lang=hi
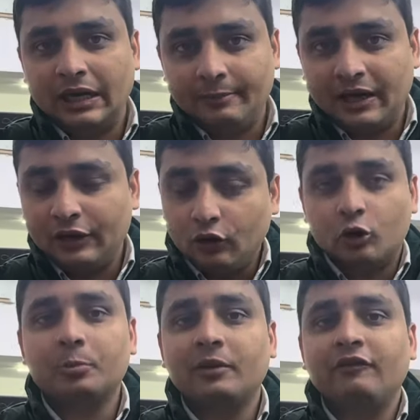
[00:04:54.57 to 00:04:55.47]
मैंने
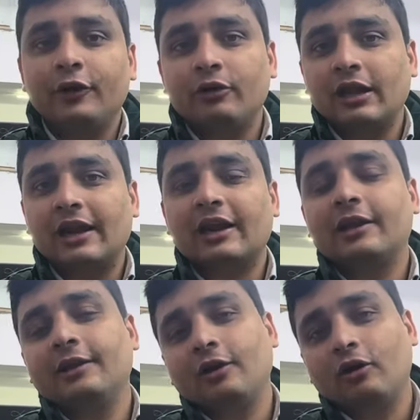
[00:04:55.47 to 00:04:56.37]
यूट्यूब पर वीडियो डाल
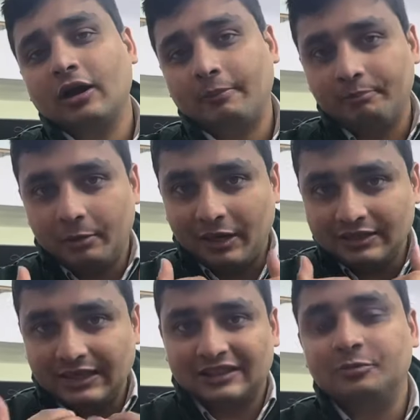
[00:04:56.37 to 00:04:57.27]
रखी है और अपने मैंने
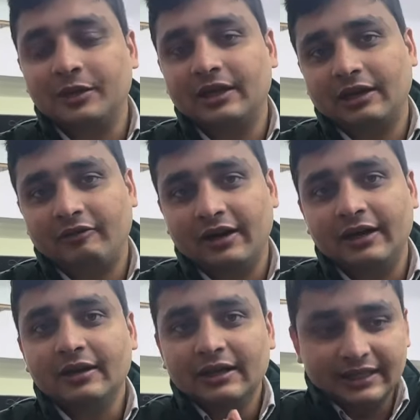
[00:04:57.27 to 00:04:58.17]
टेस्ट भी किया हुआ
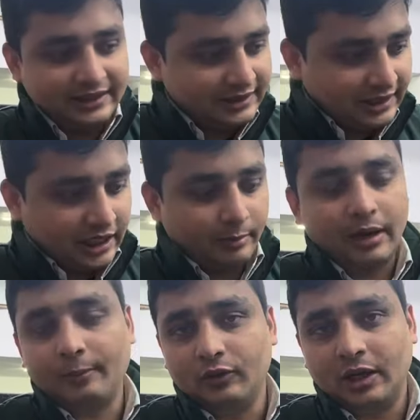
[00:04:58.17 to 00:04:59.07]
है इसी चक्कर में
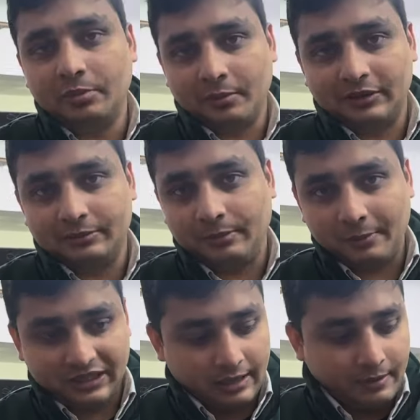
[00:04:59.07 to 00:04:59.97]
आपको यहाँ पर मैं
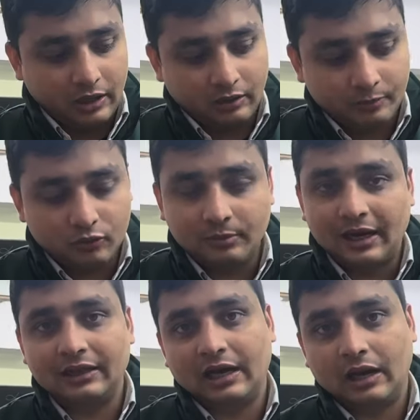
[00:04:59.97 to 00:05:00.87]
बता पा रहा हूँ आपको
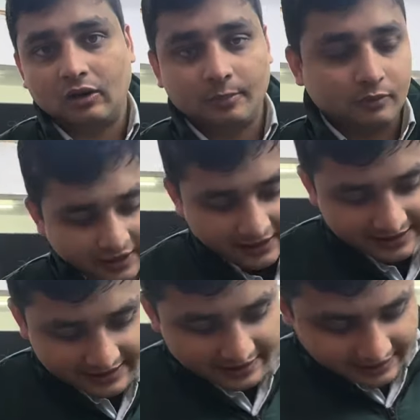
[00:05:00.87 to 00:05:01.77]
मैं दिखा रहा हूँ इसके साथ